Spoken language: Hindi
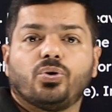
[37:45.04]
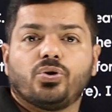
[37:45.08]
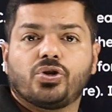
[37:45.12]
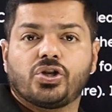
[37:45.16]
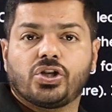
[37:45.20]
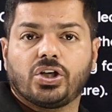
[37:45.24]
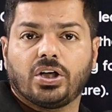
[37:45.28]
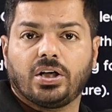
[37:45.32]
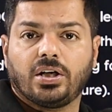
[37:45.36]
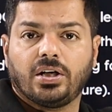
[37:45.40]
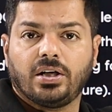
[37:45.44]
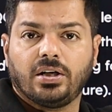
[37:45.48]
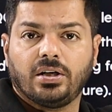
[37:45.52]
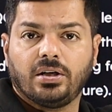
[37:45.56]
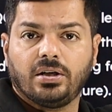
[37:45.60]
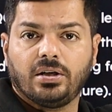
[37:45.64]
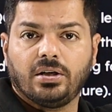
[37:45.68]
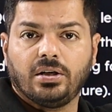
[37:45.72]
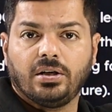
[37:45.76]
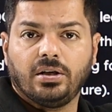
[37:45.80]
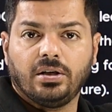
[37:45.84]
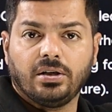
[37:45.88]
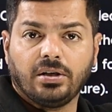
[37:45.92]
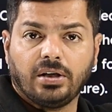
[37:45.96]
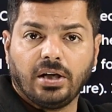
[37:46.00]
क्वेश्चन है
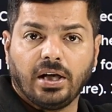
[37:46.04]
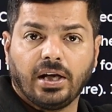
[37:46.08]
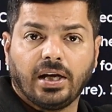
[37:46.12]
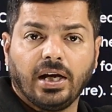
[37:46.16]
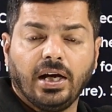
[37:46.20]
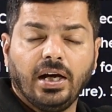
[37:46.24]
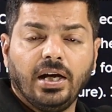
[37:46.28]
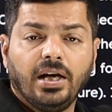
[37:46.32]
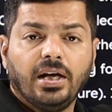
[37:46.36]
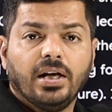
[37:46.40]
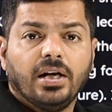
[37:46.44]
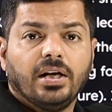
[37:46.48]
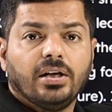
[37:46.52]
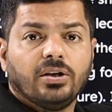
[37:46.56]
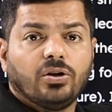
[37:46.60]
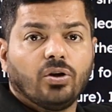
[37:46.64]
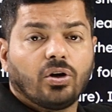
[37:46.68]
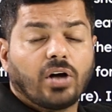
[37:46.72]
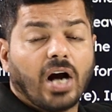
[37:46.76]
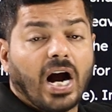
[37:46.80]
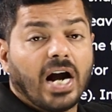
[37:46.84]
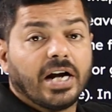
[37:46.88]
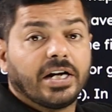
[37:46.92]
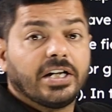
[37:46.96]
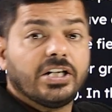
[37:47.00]
ठीक है तो
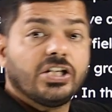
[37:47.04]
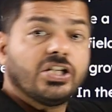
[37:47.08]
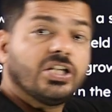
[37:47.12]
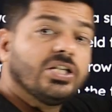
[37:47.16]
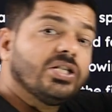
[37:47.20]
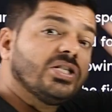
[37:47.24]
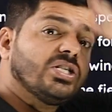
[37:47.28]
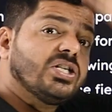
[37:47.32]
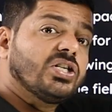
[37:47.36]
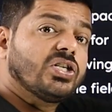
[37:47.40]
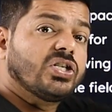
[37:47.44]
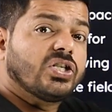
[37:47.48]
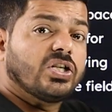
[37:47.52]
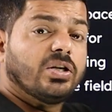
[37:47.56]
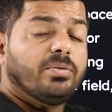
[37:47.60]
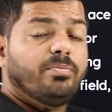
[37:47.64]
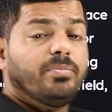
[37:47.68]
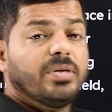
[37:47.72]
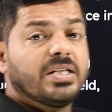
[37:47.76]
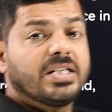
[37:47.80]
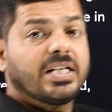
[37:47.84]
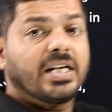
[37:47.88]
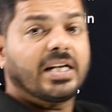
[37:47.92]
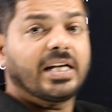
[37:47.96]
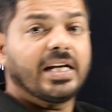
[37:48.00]
कार्टेशियन सिस्टम
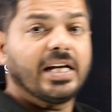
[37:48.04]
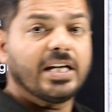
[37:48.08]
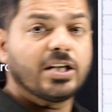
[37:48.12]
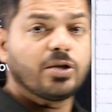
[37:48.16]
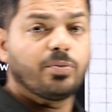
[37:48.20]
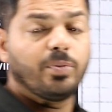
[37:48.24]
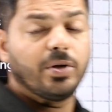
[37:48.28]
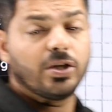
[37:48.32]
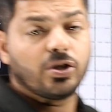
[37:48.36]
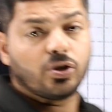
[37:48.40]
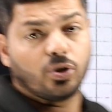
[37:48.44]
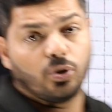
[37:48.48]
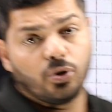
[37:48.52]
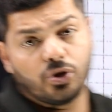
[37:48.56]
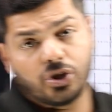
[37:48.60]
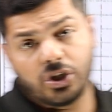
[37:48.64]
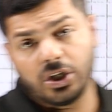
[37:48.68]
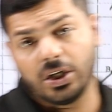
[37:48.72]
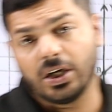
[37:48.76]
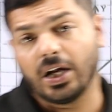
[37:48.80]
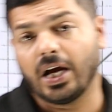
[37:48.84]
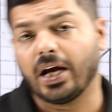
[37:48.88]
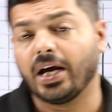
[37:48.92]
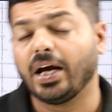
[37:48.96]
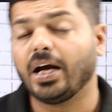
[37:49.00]
में से केस बेस्ड
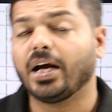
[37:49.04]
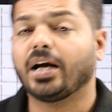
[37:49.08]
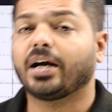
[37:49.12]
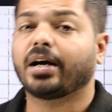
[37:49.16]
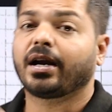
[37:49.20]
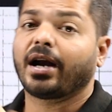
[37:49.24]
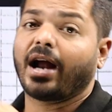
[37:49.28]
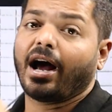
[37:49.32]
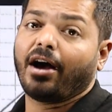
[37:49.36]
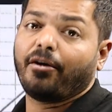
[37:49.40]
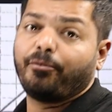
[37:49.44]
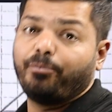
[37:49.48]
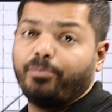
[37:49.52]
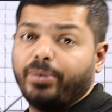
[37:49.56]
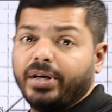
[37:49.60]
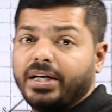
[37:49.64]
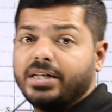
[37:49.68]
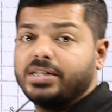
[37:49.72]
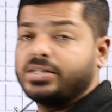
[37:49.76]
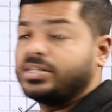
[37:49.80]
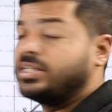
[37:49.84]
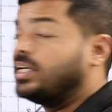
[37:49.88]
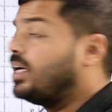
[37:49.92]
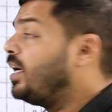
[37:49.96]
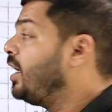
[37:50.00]
क्वेश्चन आया है क्राफ्ट
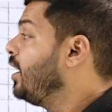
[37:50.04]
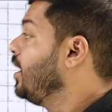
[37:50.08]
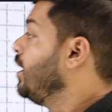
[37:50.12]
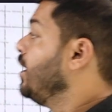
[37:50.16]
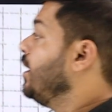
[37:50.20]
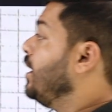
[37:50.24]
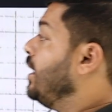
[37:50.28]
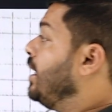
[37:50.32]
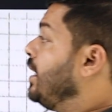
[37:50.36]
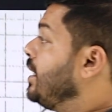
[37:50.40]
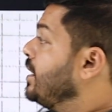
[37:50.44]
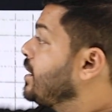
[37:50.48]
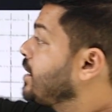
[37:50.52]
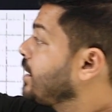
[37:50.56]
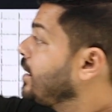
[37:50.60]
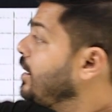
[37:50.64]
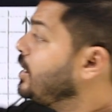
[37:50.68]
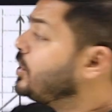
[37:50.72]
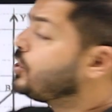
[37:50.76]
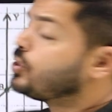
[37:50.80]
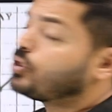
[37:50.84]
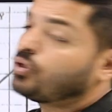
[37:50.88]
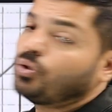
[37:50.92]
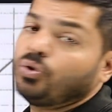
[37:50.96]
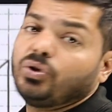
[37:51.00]
बेस्ड है इसकी
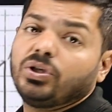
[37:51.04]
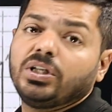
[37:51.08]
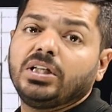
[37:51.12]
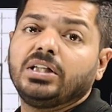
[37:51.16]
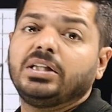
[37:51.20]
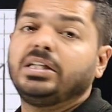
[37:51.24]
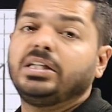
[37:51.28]
स्टोरी